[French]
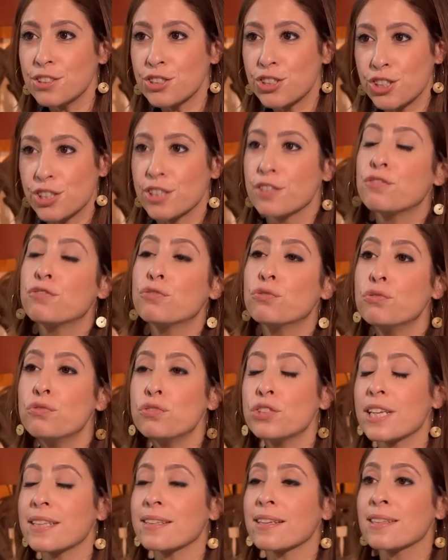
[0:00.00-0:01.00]
Chez vous,
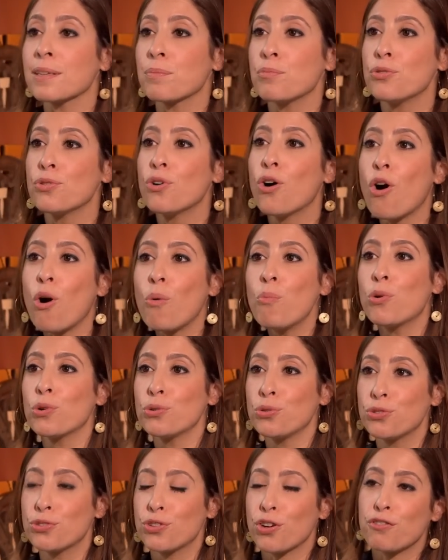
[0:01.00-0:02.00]
vous êtes un des plus grands
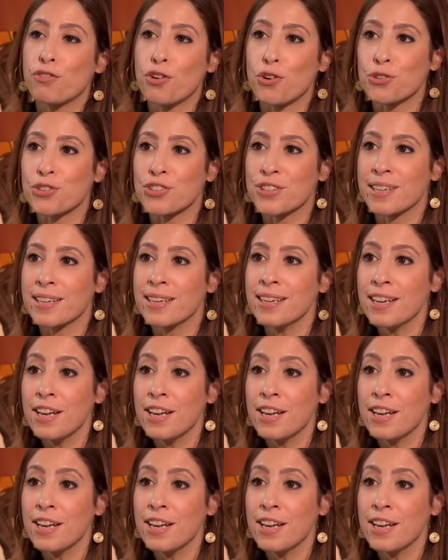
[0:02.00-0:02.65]
producteurs français.